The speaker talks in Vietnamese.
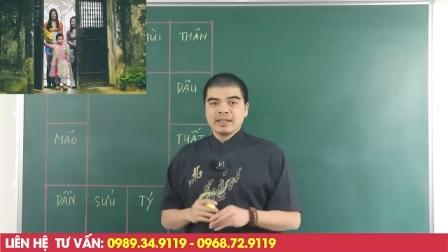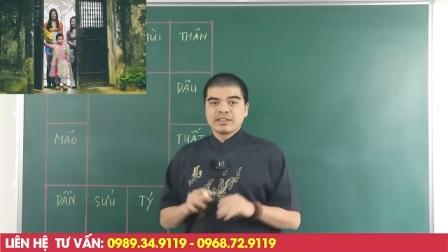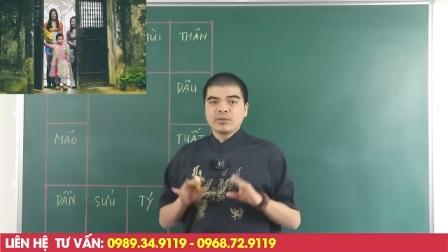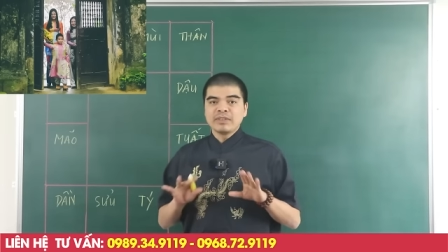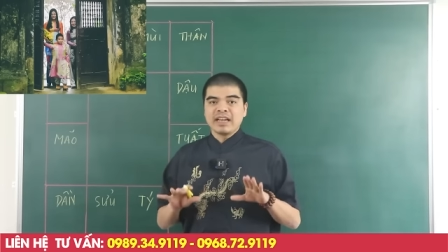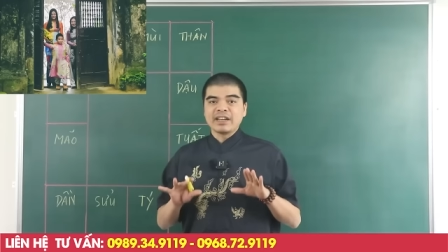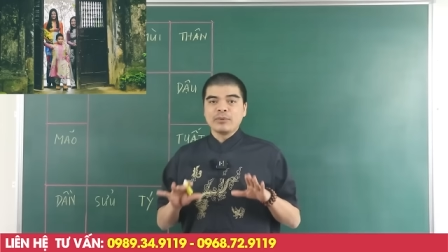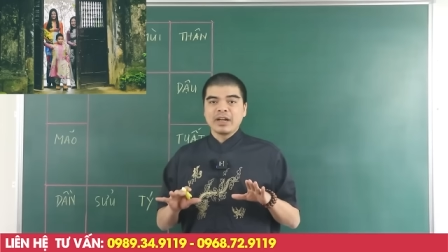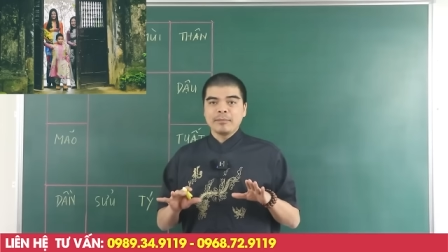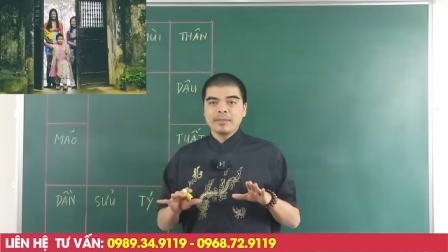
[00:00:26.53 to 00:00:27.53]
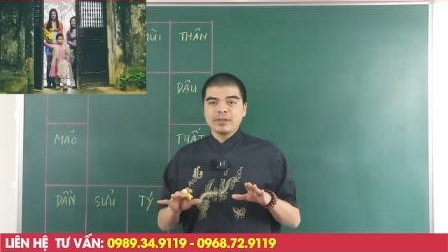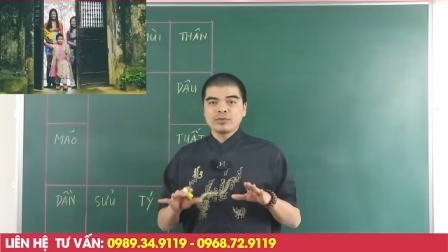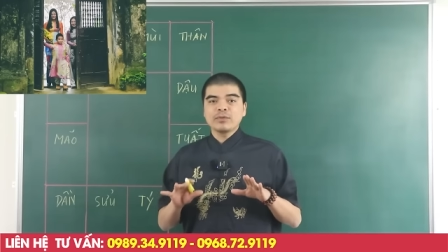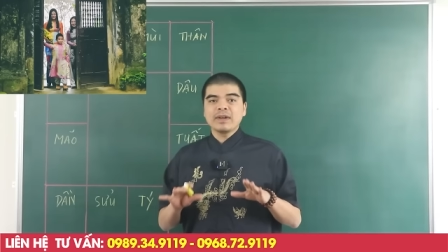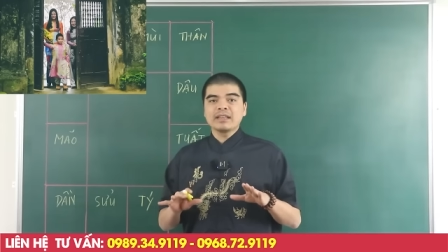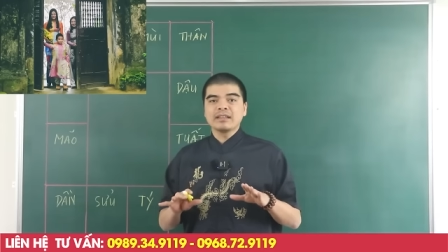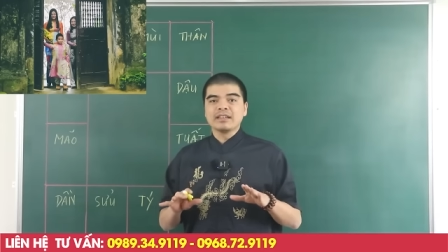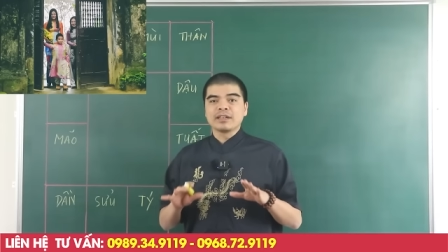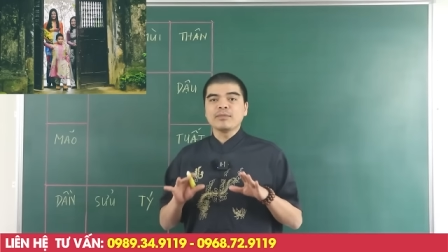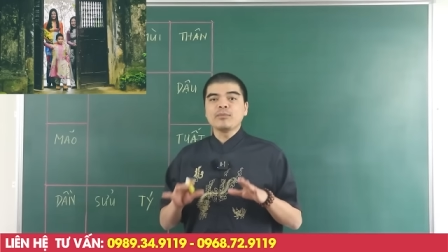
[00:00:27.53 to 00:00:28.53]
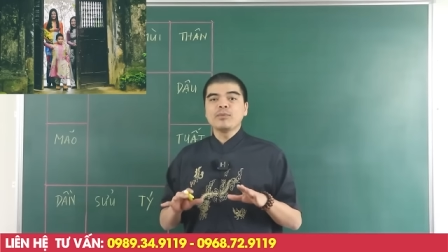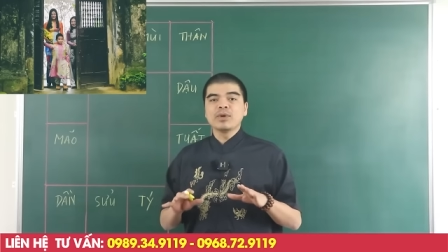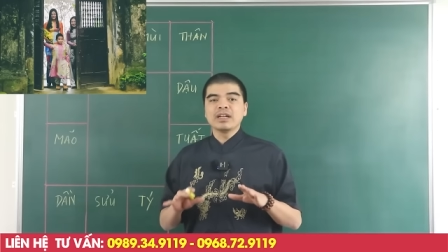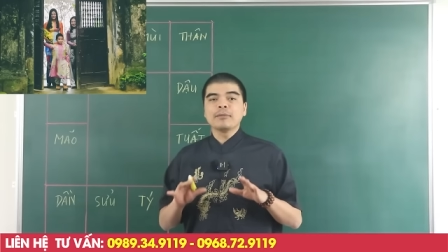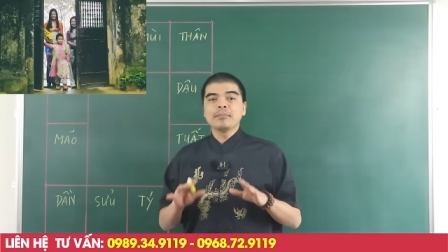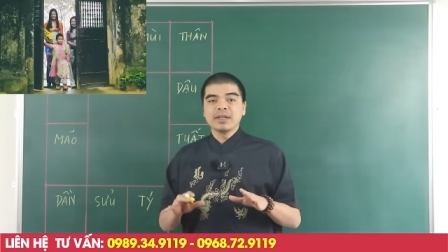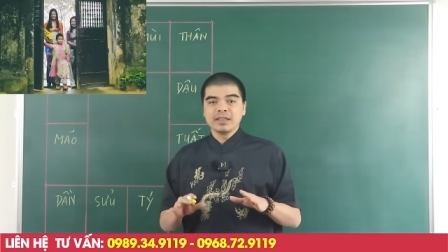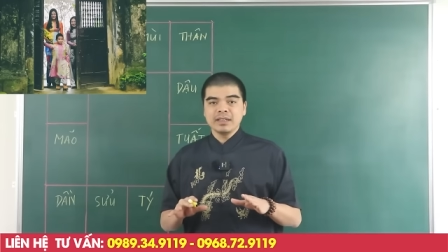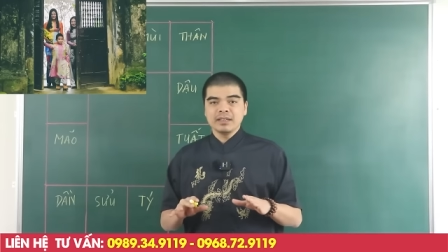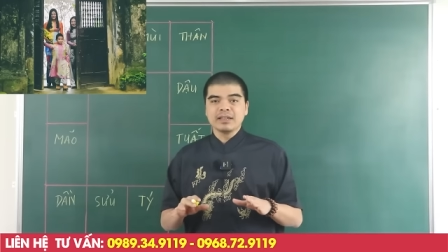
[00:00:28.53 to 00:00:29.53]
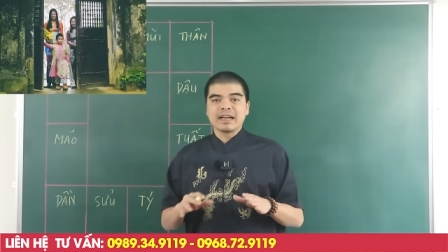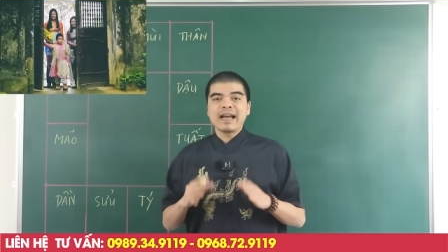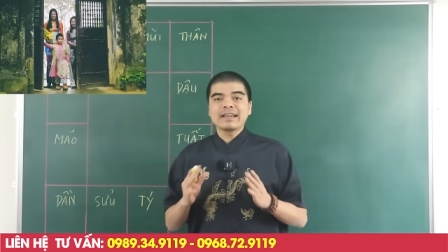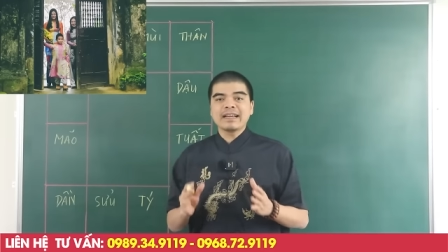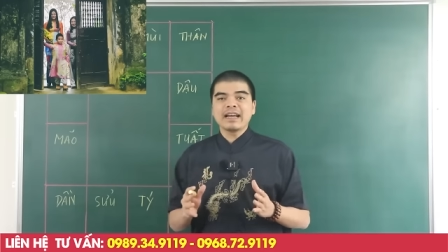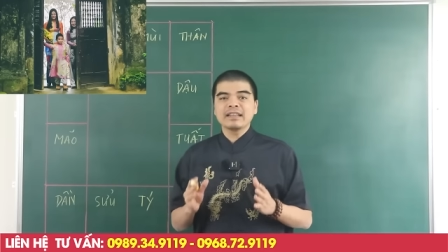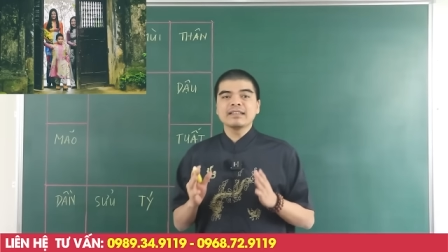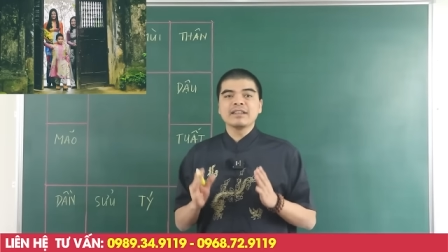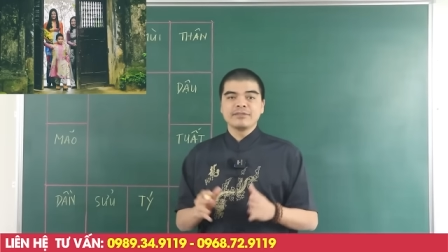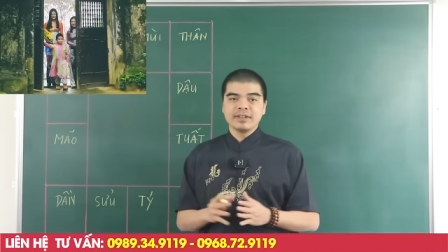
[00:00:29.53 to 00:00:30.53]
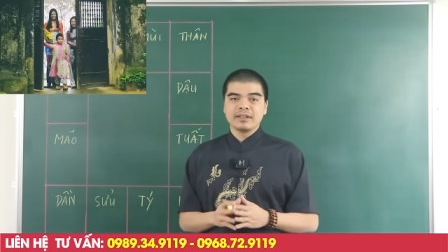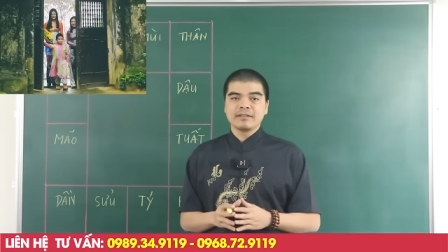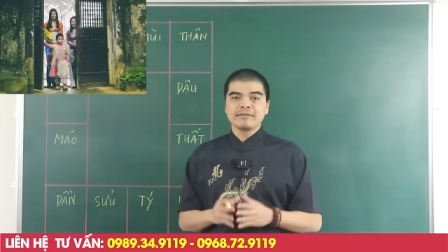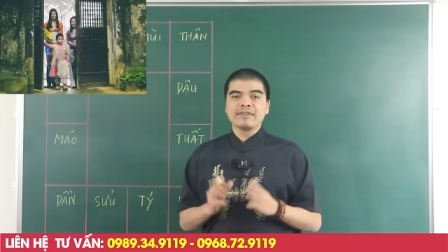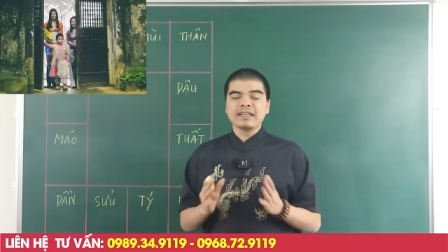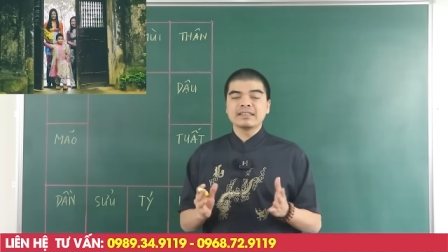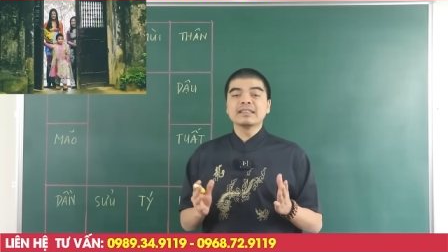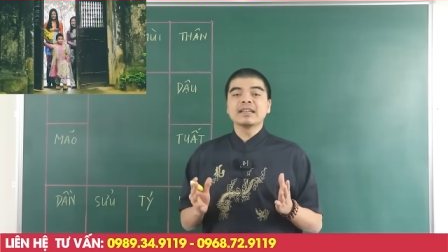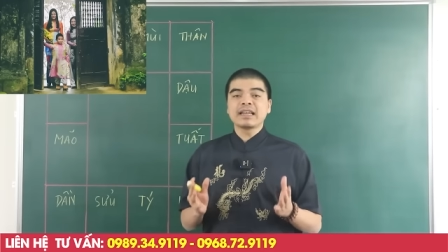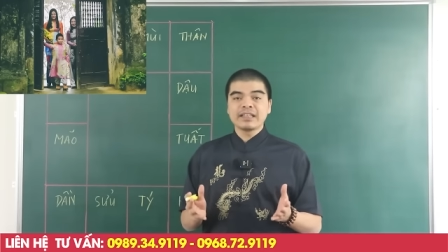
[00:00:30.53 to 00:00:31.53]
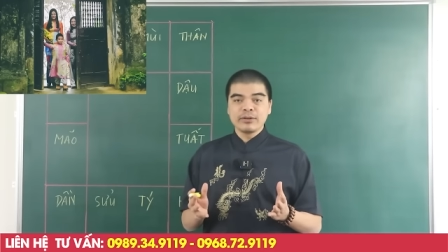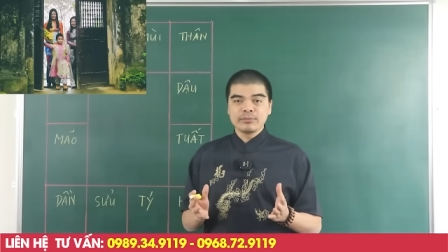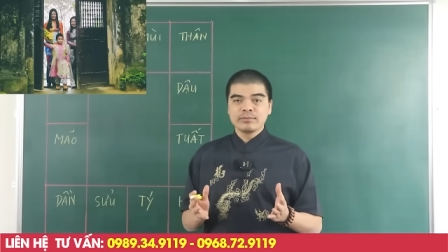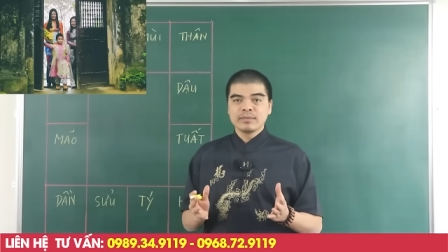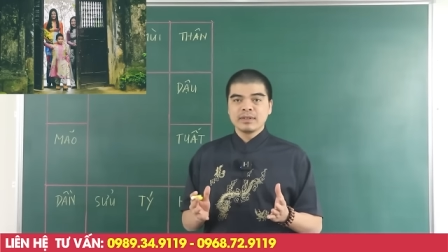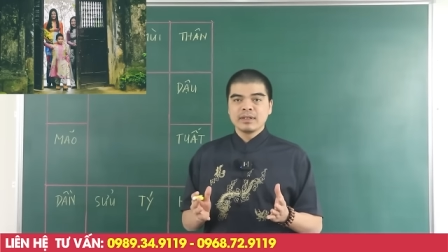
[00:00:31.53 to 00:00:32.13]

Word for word: Sông nhà đầu năm ấy, xuất phát từ cái mong muốn năm mới được an khang thịnh vượng, vạn sự hanh thông.